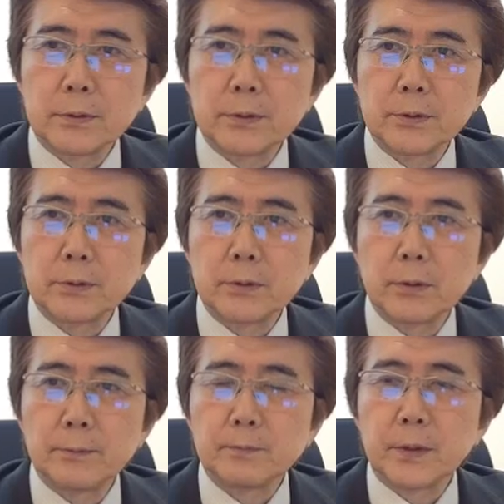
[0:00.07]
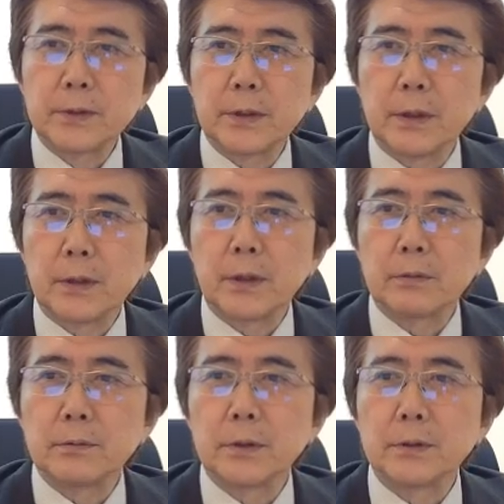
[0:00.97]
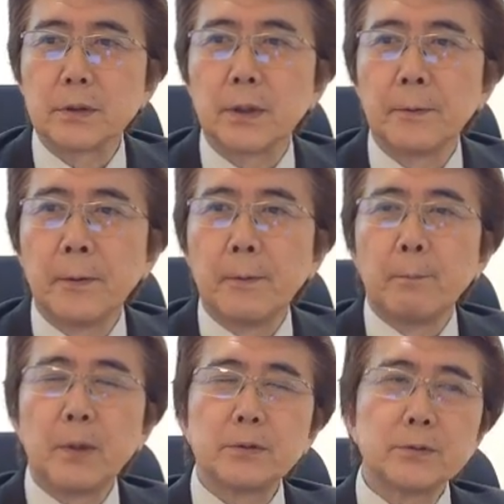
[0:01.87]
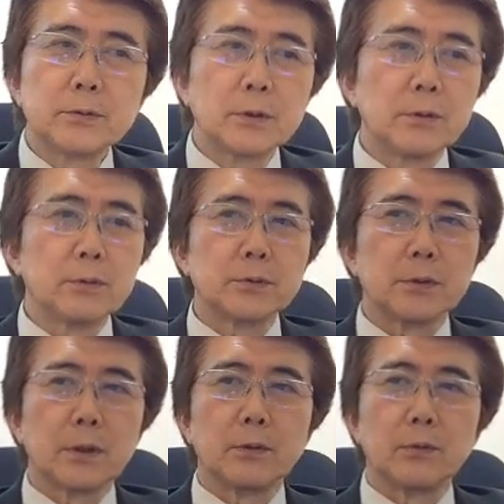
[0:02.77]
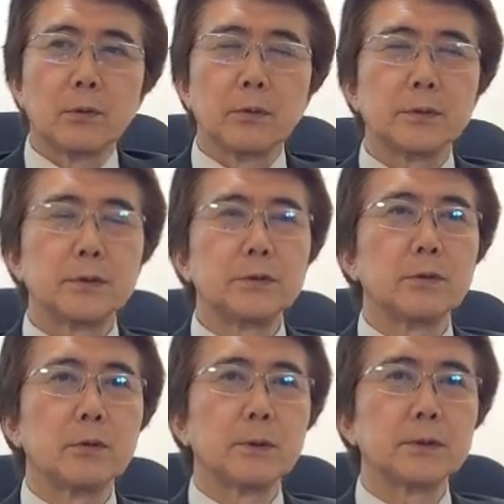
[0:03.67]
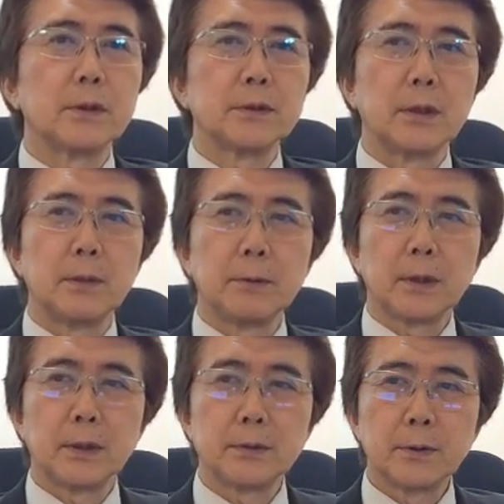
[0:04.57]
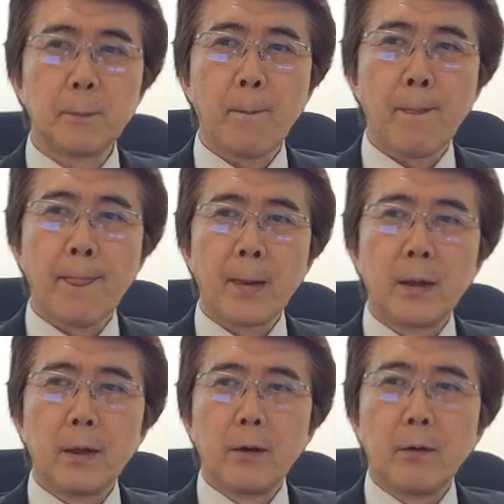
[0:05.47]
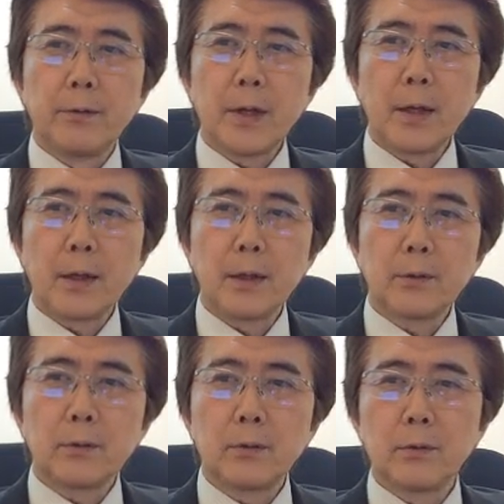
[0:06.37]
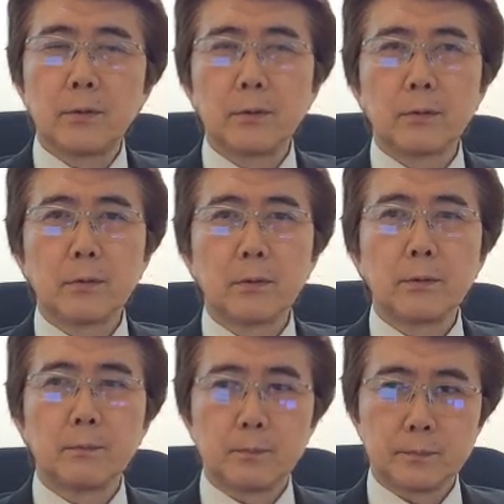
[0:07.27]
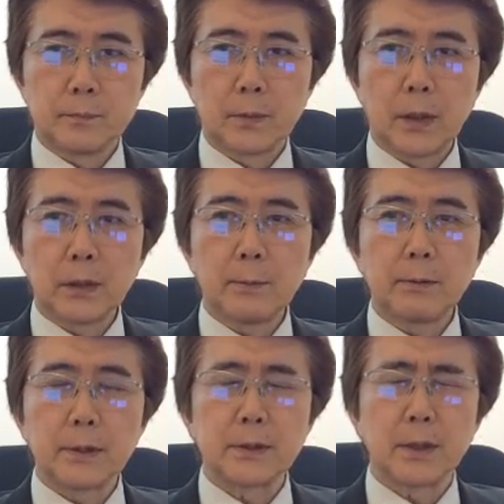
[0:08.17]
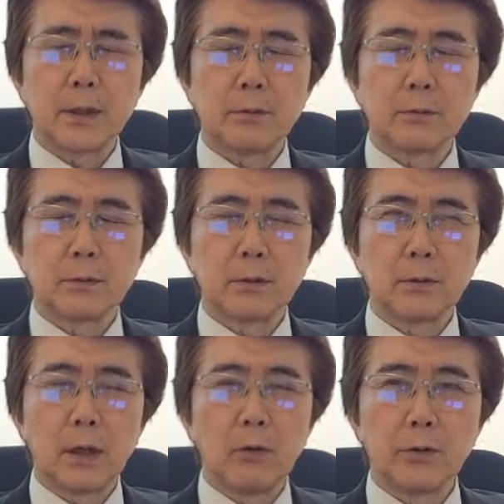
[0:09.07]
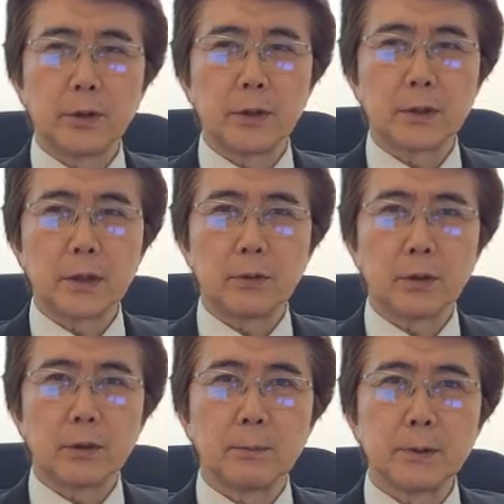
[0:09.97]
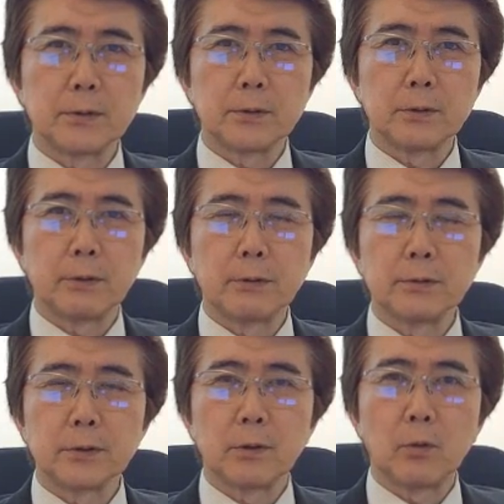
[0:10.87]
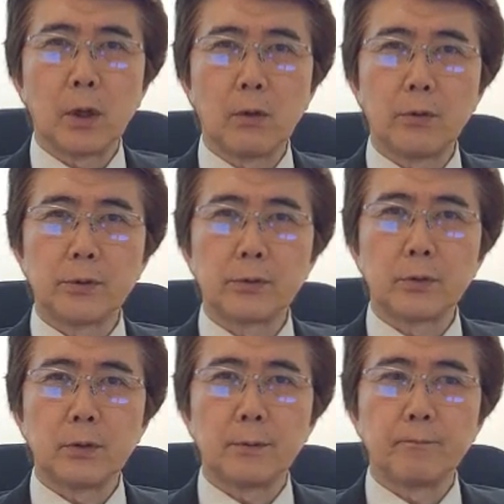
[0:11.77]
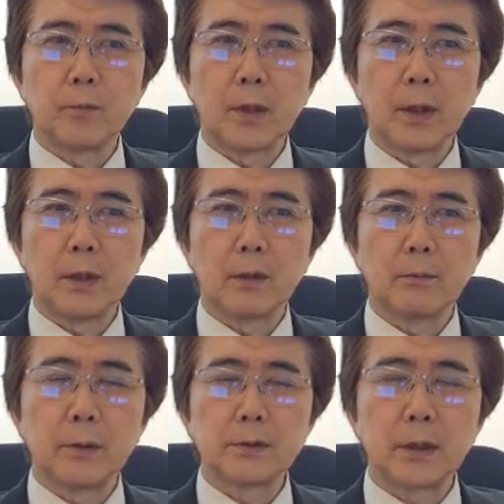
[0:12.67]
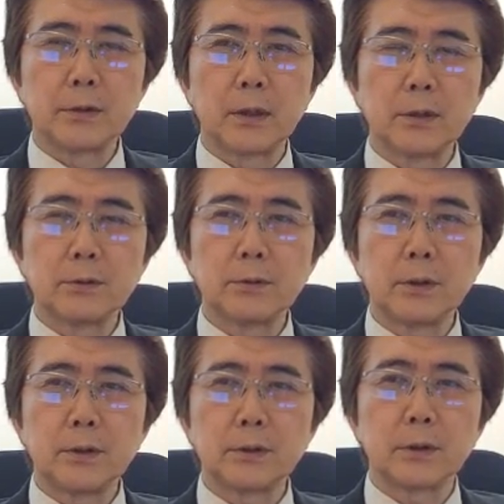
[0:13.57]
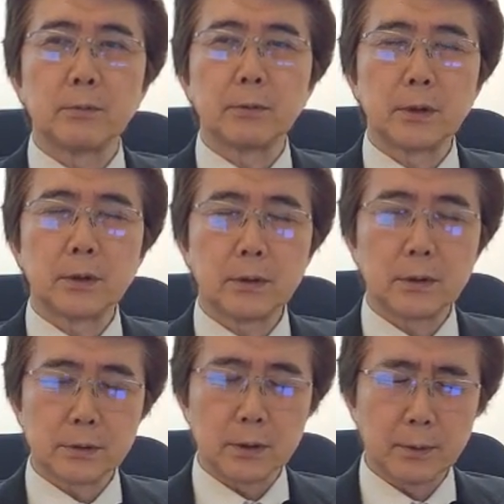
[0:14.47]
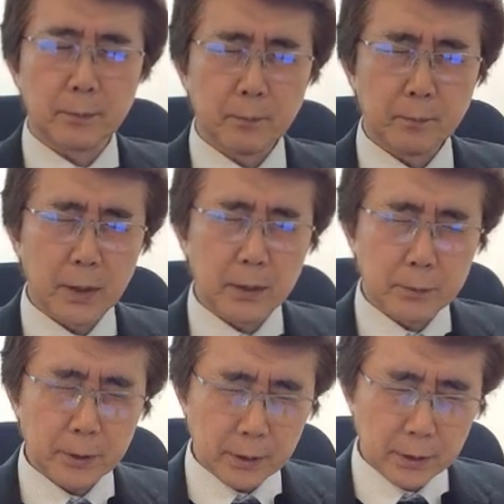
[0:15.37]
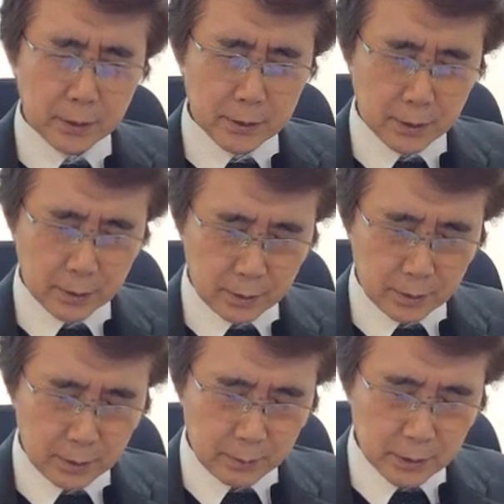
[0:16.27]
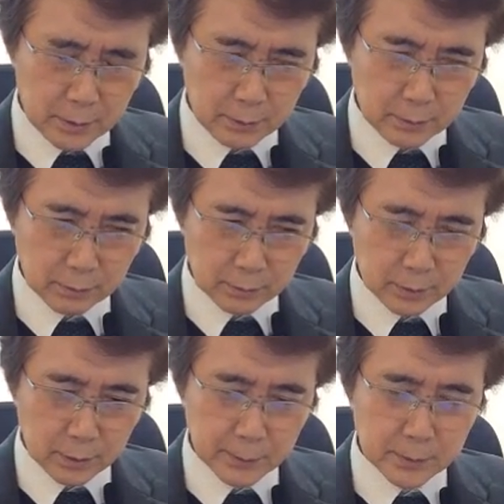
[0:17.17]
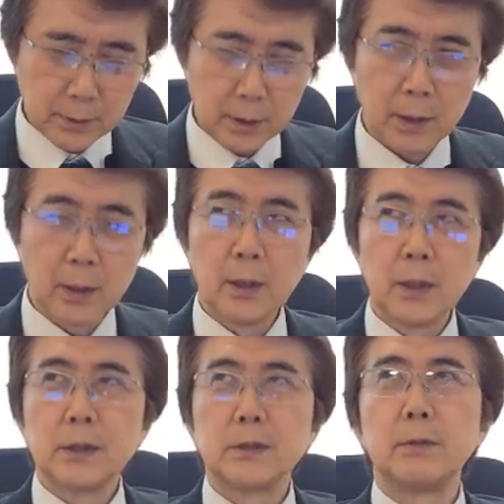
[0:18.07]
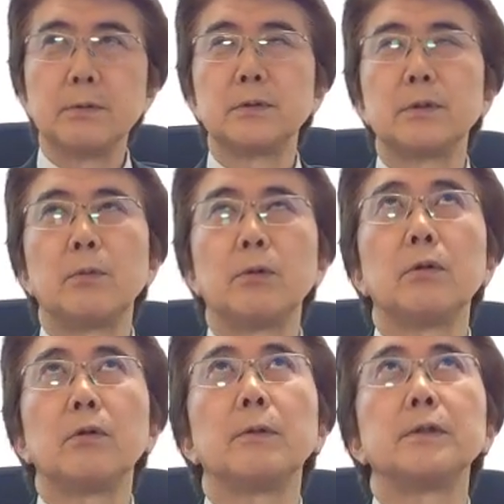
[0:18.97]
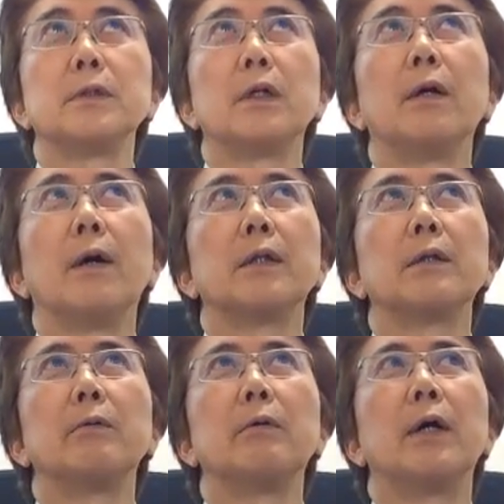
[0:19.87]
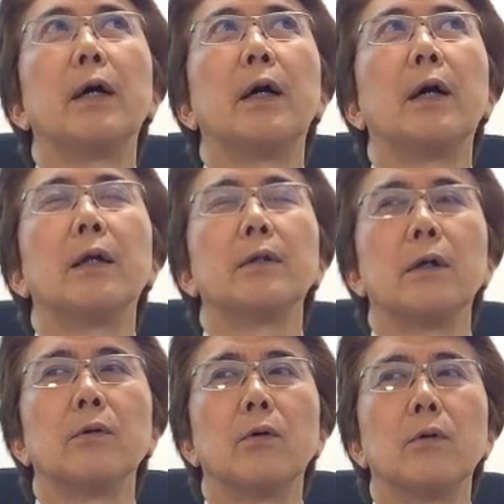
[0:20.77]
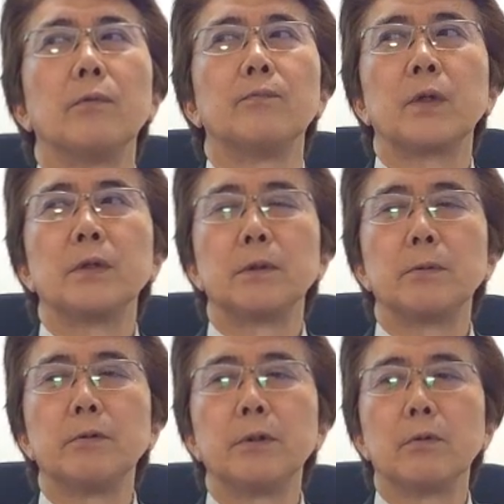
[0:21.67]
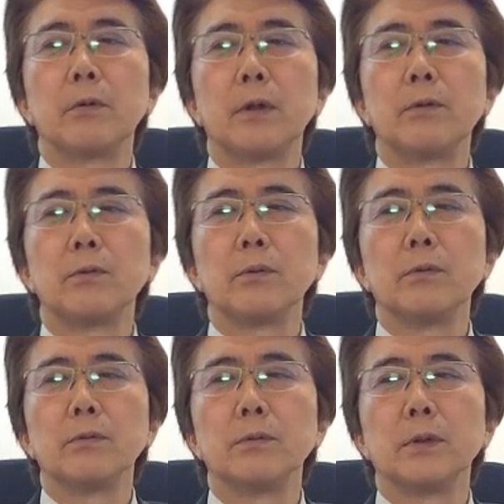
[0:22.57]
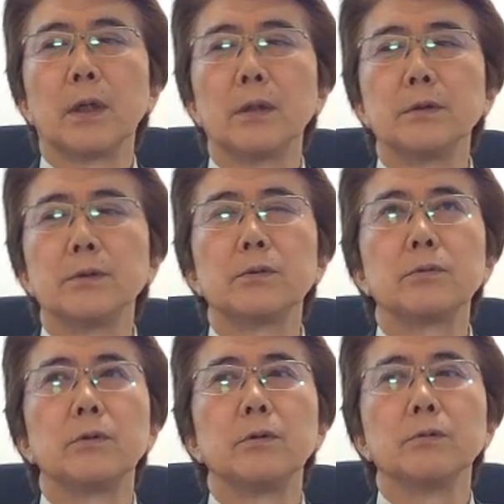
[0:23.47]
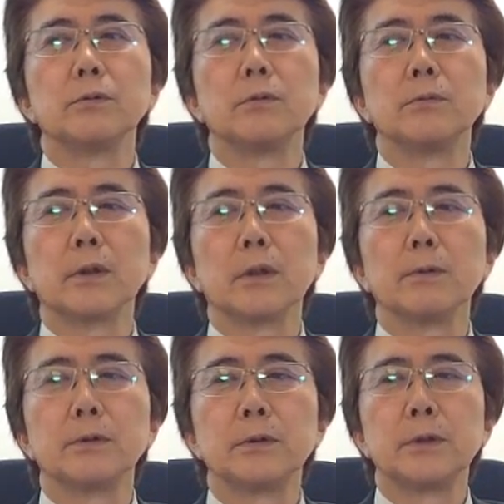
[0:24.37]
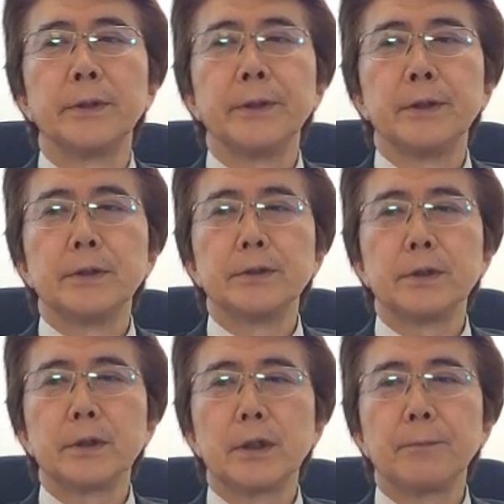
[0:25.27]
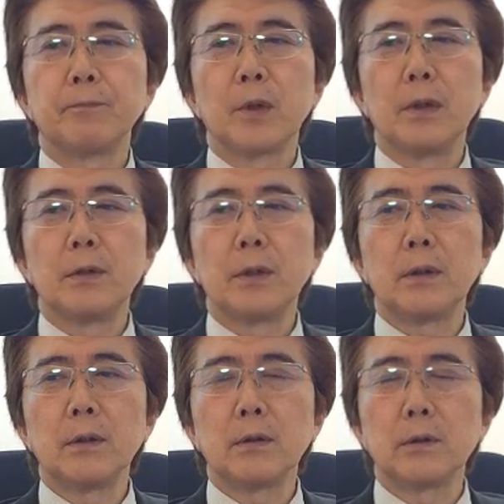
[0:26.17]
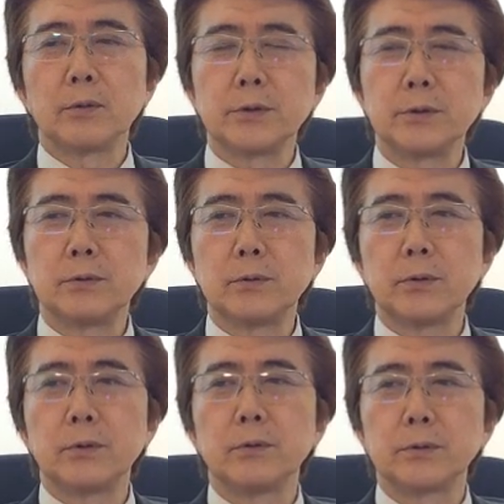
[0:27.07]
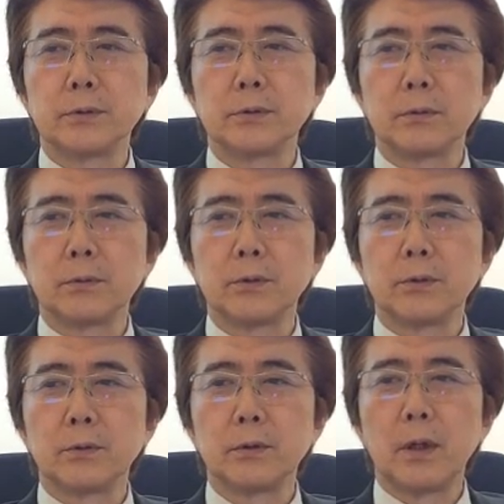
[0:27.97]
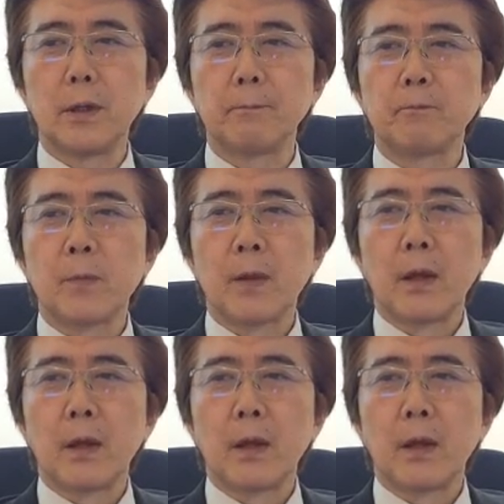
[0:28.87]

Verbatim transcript: 実習をしていただくんですが、瞑想する時にどうするかというところ、背筋を伸ばしてくださいねみたいな感じ。ほいで、この頭はですね、よく顎を引きなさいとかって瞑想中言われるんですけども、顎を引くと、最初のうちはいいんですけども、だんだんですね前のめりになってですね寝てしまうということになりますんで、背骨を伸ばしたら頭は背骨の上に乗っけるというふうな感じで、ちょっと上を向くとうまくいきます。それから一定間隔の深呼吸をすることによって、